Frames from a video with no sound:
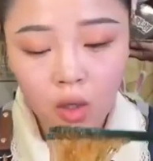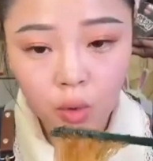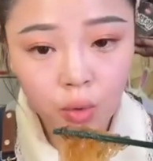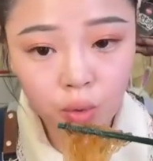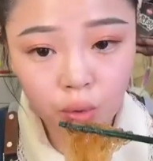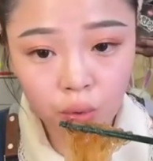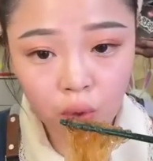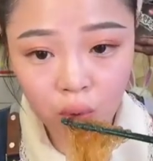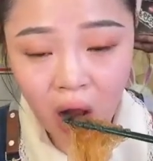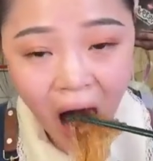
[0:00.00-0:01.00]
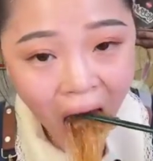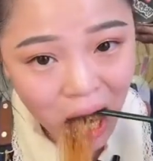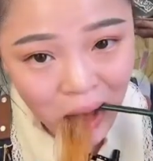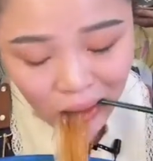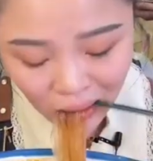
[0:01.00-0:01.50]
对，而且这个
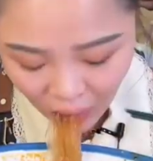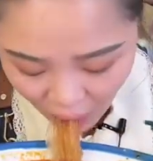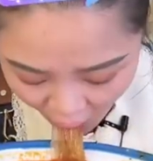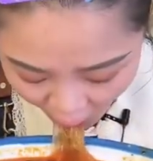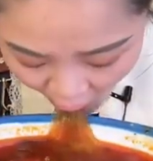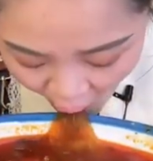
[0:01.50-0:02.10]
汤很够味儿，